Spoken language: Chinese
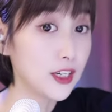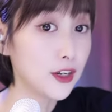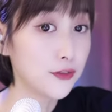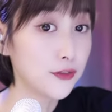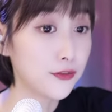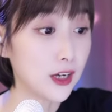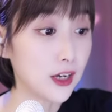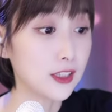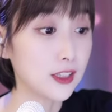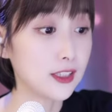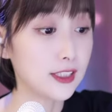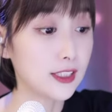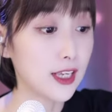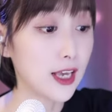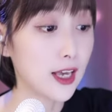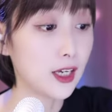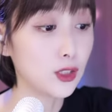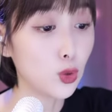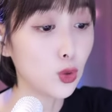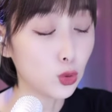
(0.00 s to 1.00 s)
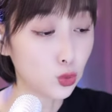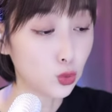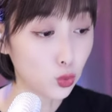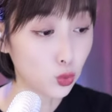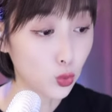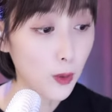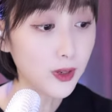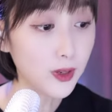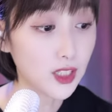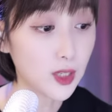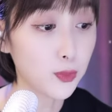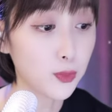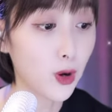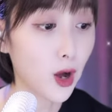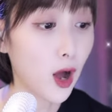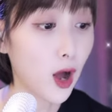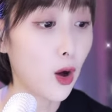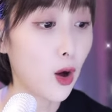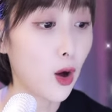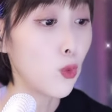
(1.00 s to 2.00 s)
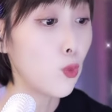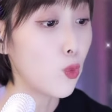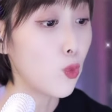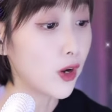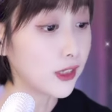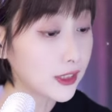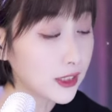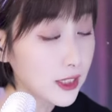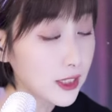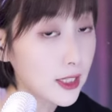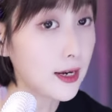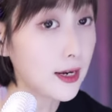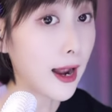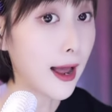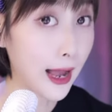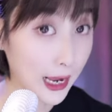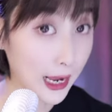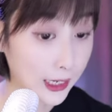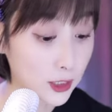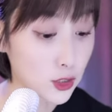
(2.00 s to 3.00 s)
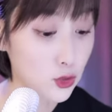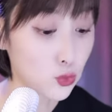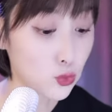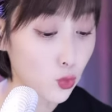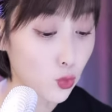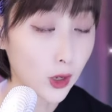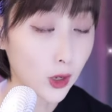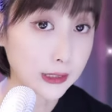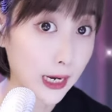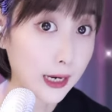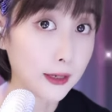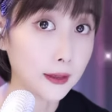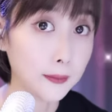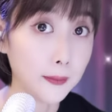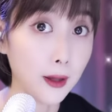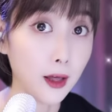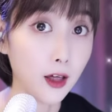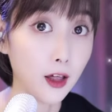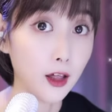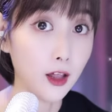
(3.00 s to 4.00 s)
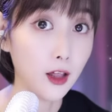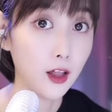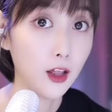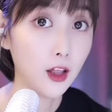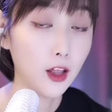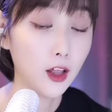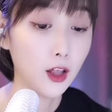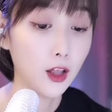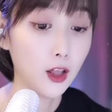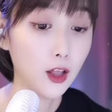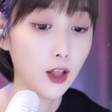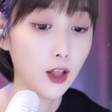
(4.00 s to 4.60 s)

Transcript: 我这个房间有多么的不好，我依然还是我。家人们，